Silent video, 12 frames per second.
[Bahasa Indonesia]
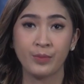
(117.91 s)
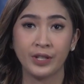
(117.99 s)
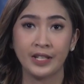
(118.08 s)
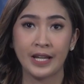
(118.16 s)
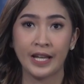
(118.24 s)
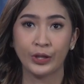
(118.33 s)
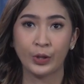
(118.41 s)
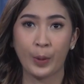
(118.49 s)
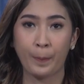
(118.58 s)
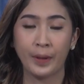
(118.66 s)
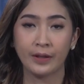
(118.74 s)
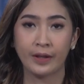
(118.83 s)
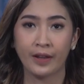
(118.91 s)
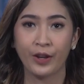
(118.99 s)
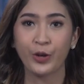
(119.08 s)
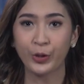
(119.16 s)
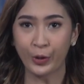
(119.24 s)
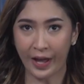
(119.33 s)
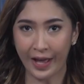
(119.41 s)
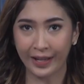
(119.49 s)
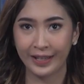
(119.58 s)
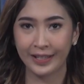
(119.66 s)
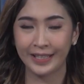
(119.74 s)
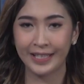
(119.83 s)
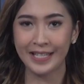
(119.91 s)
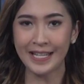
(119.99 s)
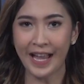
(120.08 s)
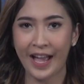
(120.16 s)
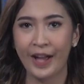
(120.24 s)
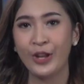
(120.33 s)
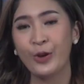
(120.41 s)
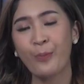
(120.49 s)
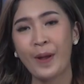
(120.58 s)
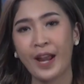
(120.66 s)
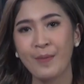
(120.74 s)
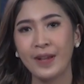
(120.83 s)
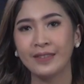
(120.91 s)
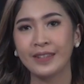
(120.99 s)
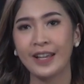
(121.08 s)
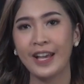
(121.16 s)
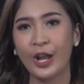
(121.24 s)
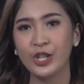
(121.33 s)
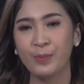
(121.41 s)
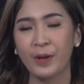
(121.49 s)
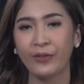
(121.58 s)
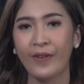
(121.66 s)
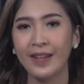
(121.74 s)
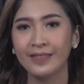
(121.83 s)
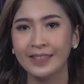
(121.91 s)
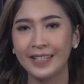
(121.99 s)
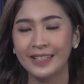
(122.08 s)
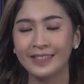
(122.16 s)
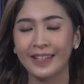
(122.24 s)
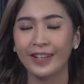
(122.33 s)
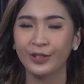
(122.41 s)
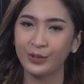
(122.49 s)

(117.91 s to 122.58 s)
demikian topik terkini untuk hari ini. Ayo pakai masker, ayo cepat vaksin. Saya